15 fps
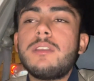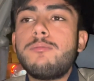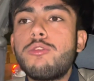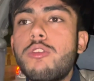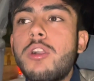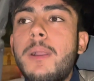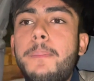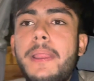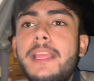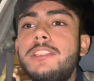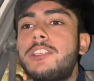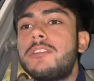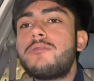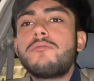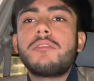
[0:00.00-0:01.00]
हम लोगों का
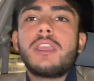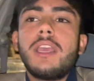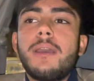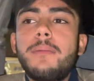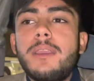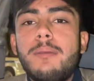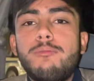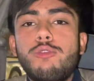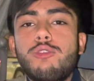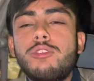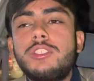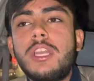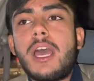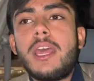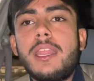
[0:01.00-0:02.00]
प्लान चेंज हो गया अभी हम
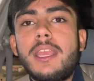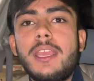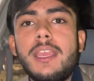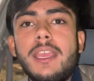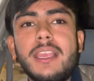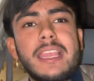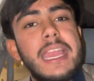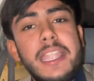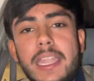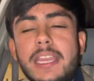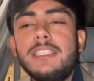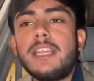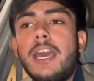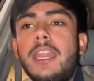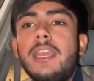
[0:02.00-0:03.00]
लोग जा रहे हैं कैंट
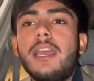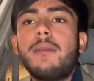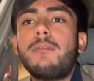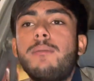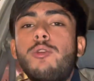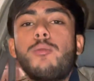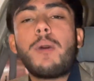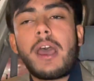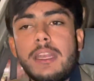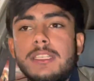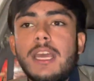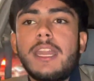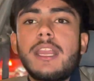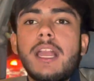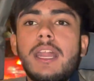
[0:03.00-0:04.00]
नहीं जा रहे अभी हम लोग बाहर
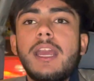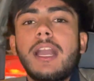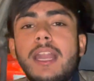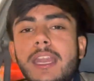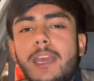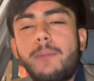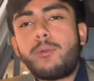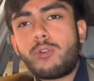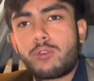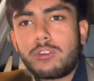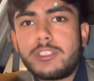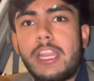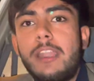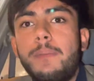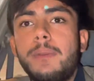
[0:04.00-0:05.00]
जा रहे हैं खाना खाने एयरपोर्ट
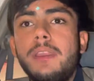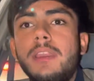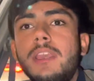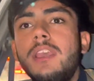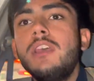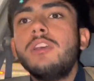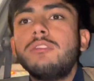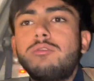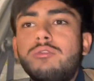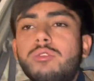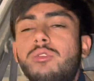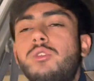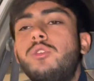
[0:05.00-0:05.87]
रोड साइड पे तो